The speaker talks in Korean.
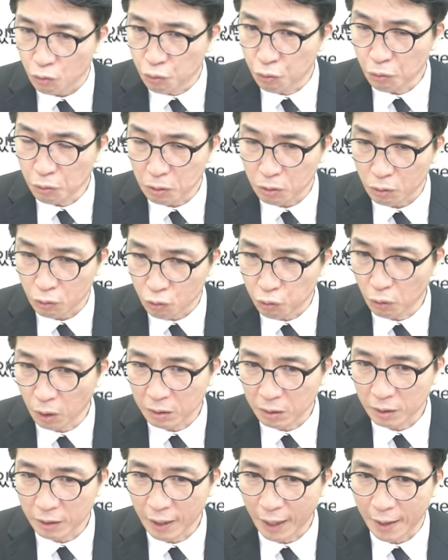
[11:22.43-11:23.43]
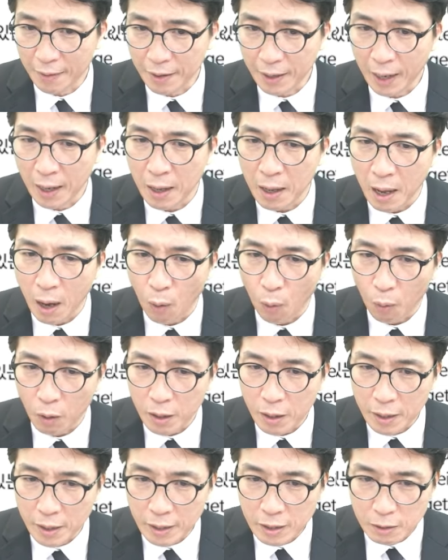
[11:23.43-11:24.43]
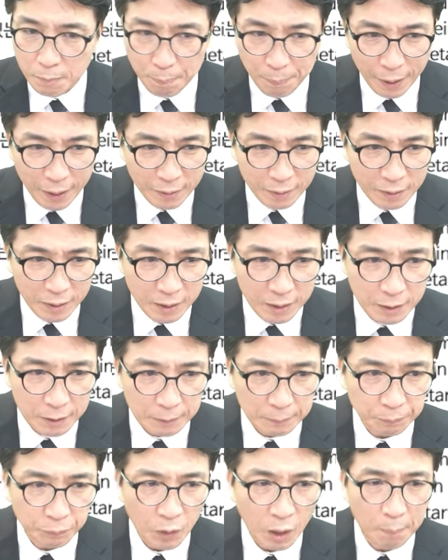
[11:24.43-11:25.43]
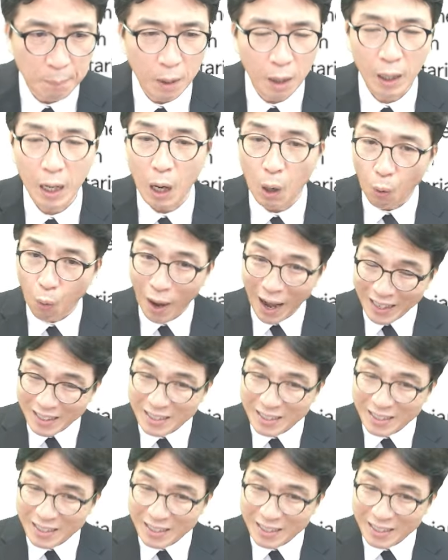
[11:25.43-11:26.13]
줄어, 줄어든 게 아니라 expanded 뭔가